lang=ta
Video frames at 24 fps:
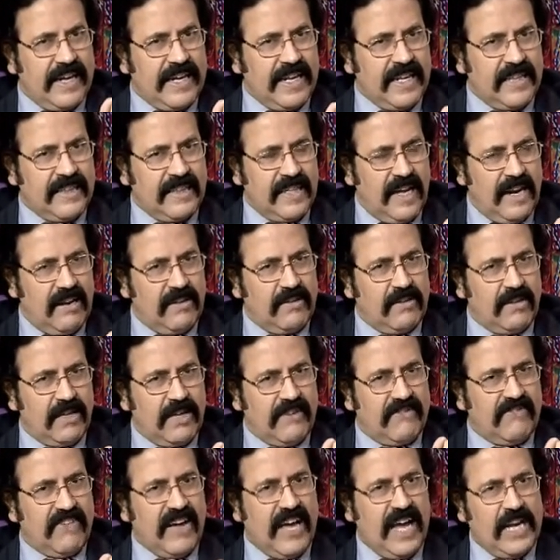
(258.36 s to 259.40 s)
எந்த அளவுக்கு
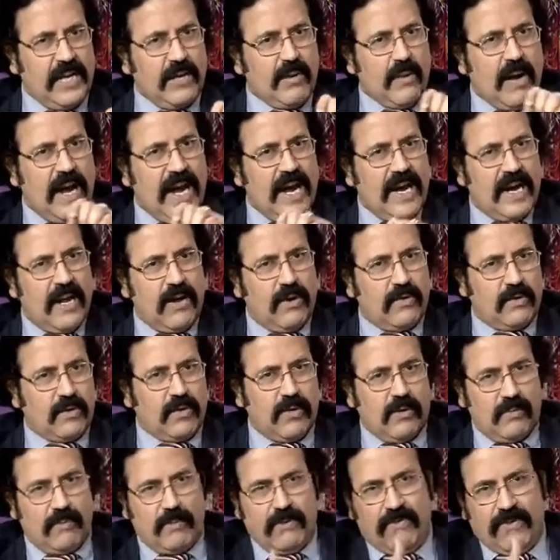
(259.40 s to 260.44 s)
வேல்யூ ஆட் ஆகுதோ
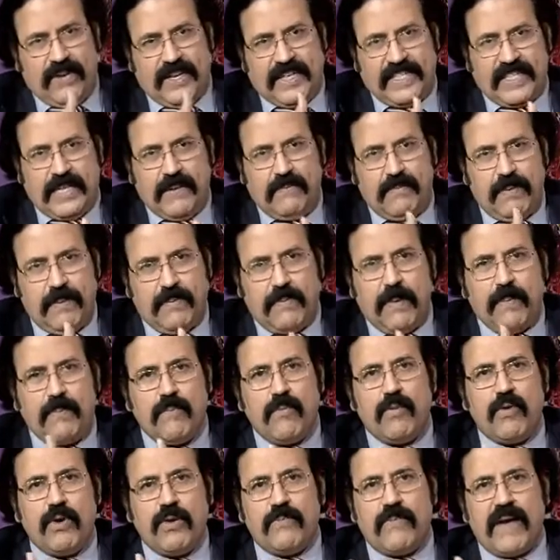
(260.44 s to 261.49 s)
இப்போ ஃபார் எக்ஸாம்பிள் இப்போ
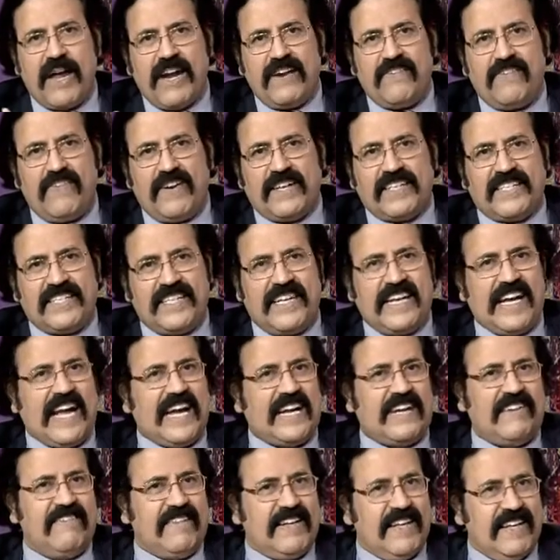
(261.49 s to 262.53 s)
மூணு மேனுஃபேக்சரிங்
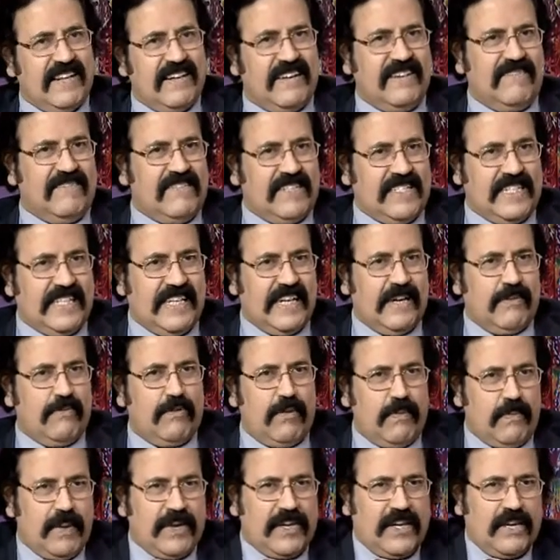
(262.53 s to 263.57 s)
ஆக்டிவிட்டி இருக்குன்னு வச்சுங்க
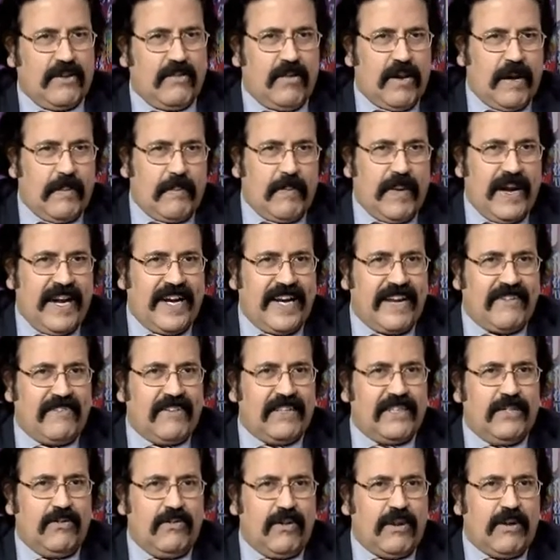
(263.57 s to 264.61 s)
ஒரு பர்டிகுலர் பிளேட்டை
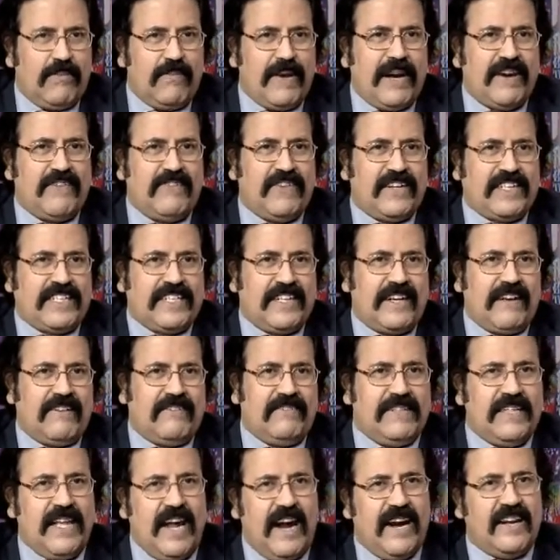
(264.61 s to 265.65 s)
வந்து ஒரு மேனுஃபேக்சரர்
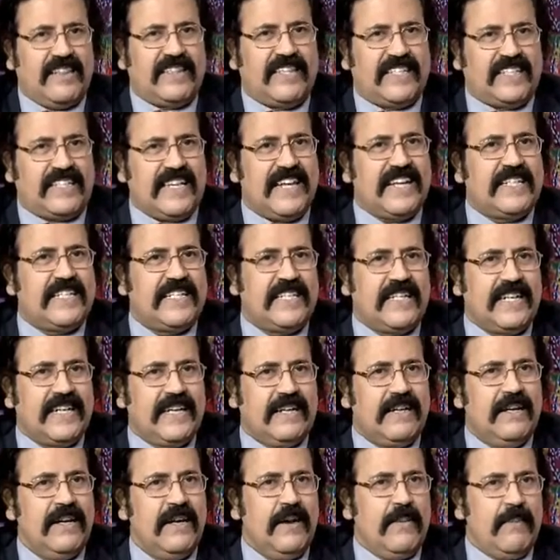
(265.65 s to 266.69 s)
வந்து அடுத்த ஸ்டேஜுக்கு
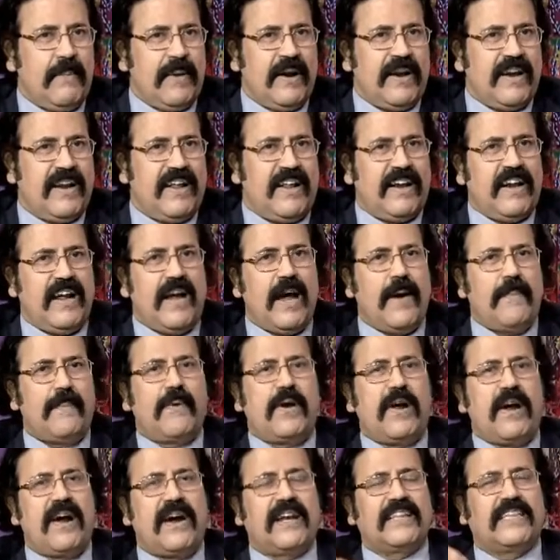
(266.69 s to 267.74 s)
பண்ணுறாரு
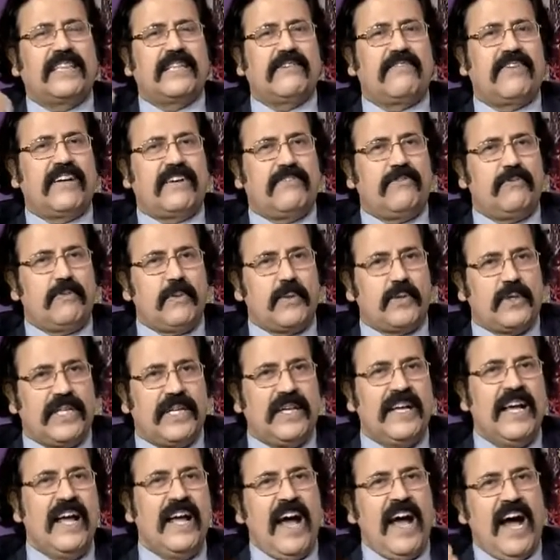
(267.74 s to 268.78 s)
அப்புறம் அடுத்தவருக்கு போகுது
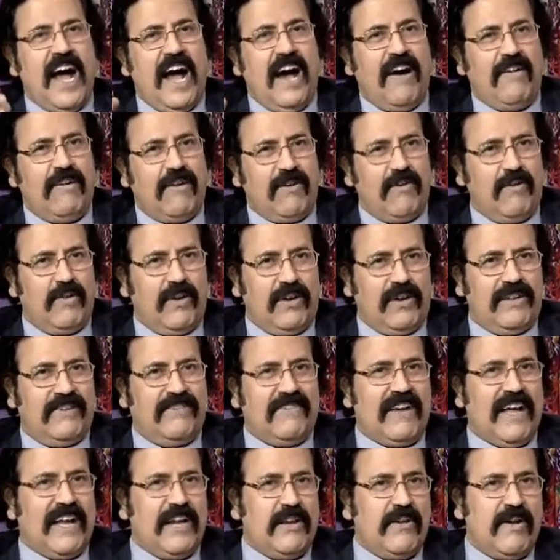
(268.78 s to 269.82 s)
அவர் ஒரு
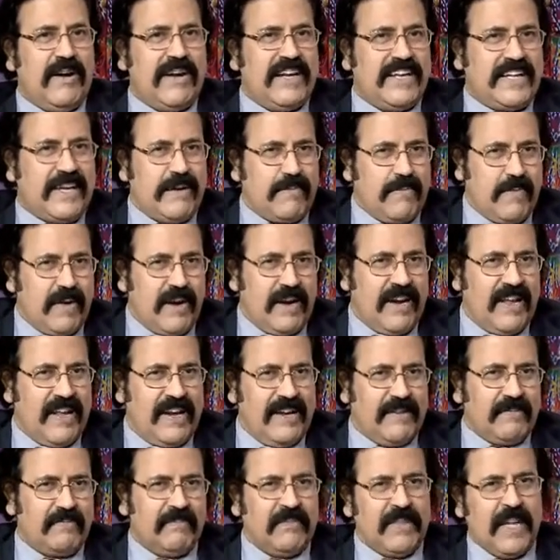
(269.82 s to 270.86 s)
வேல்யூ அடிஷன்
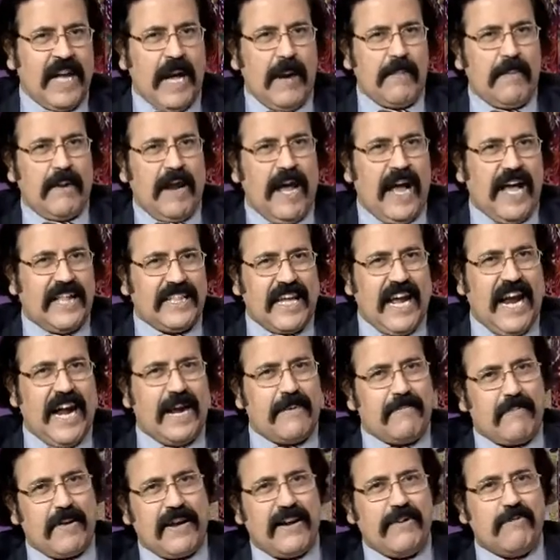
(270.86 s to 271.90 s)
பண்ணுறாரு அப்புறம் அதை
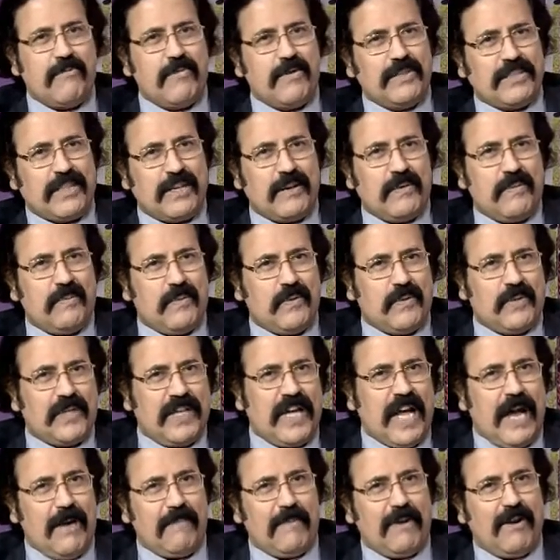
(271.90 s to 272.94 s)
ஆட் பண்ணி உணுத்தருக்கு போகுது
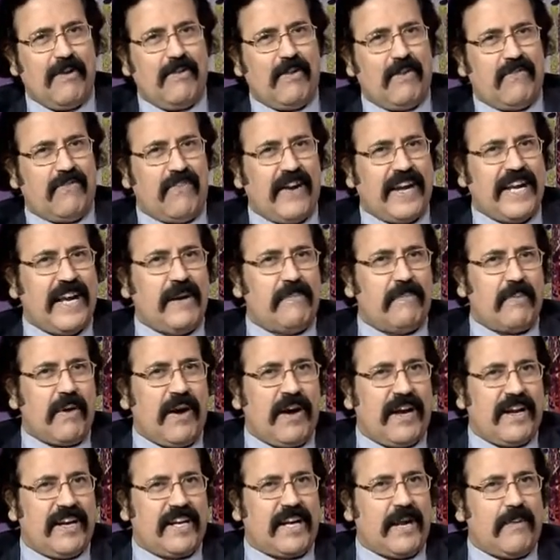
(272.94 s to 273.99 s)
அப்புறம் ஒரு ஃபைனல்
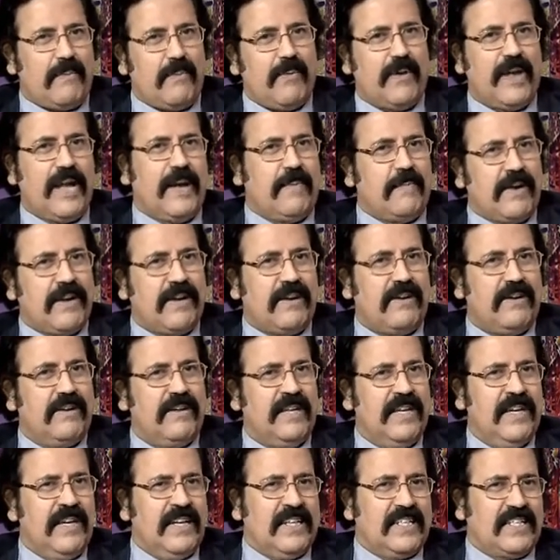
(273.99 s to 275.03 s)
ப்ராடக்டாக போய் அப்புறம்
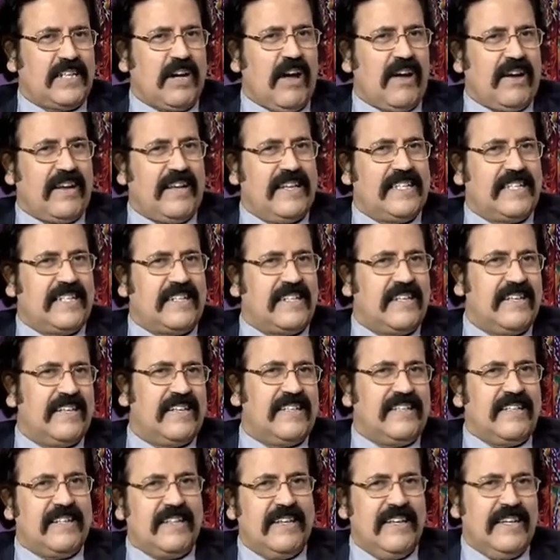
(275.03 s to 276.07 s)
ஸ்டாக்கிஸ்ட்டு
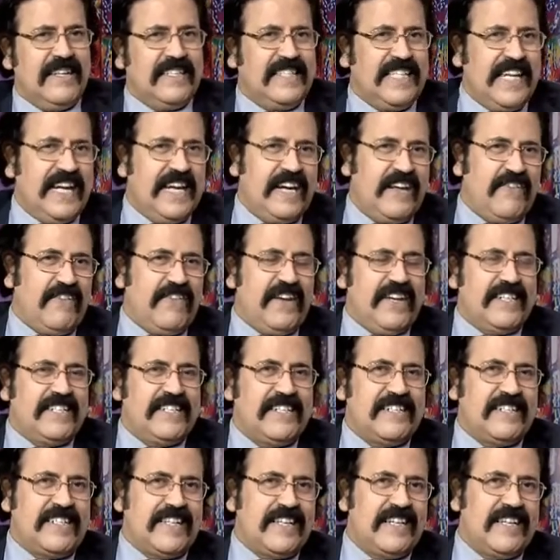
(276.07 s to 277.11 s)
சிஎன்டப்
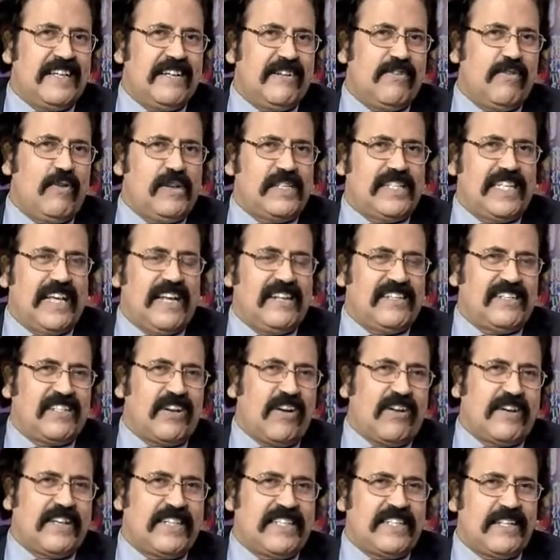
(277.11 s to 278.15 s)
ஏஜென்ட்ஸு ஹோல்சேல்
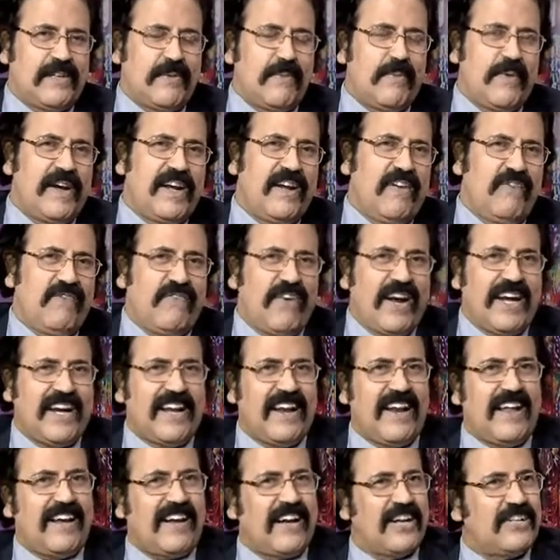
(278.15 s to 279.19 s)
ஸ்டாக்கிஸ்ட்டுக்கு போயிட்டு
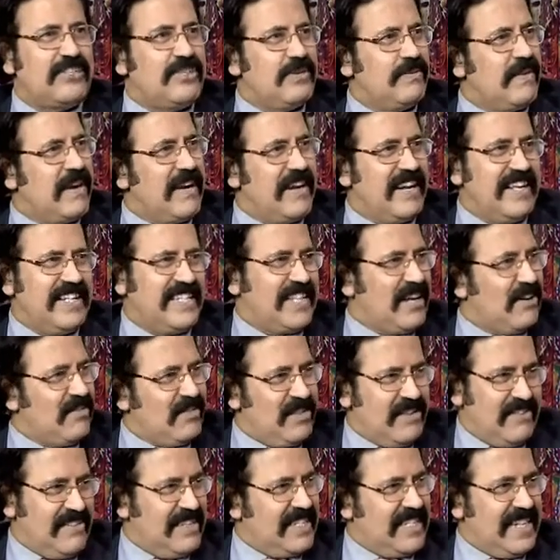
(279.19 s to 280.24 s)
ஃபைனலாக கன்சியூமர் ரீச்
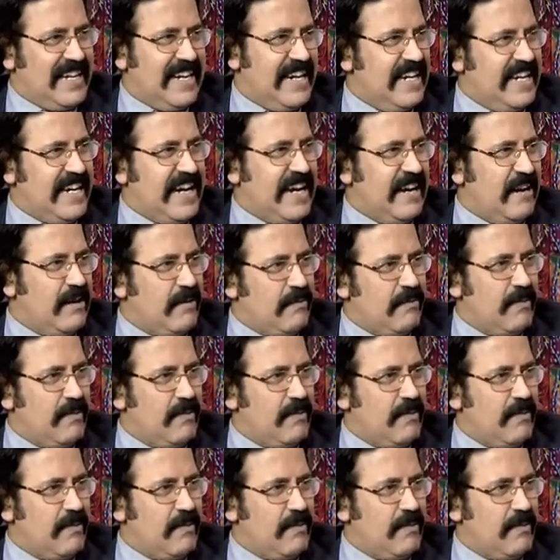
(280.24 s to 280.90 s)
ஆகுதுன்னு வச்சுங்க ரீட்டைனர்